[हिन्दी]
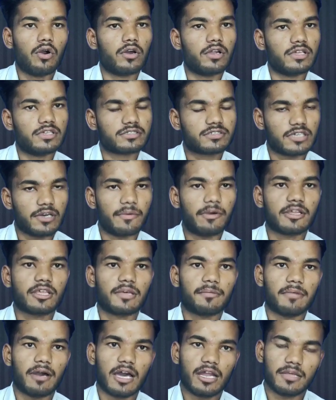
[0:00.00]
और इस खबर
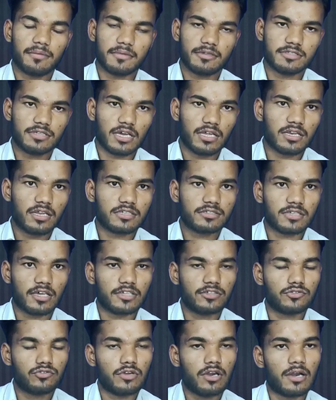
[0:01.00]
के बारे में जानना
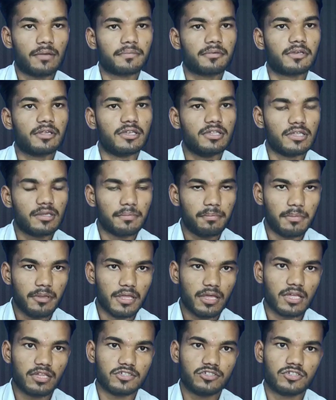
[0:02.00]
साथियों आपके लिए
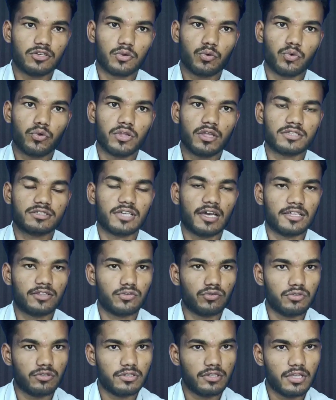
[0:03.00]
बेहद ज़रूरी है
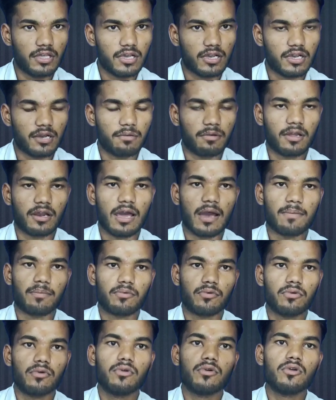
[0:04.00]
साथियों ये खबर
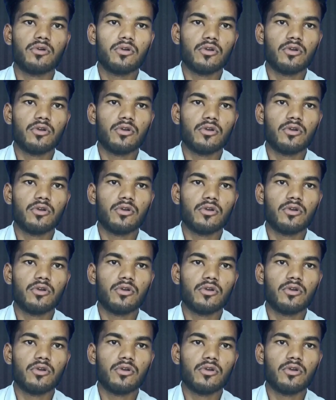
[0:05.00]
आपको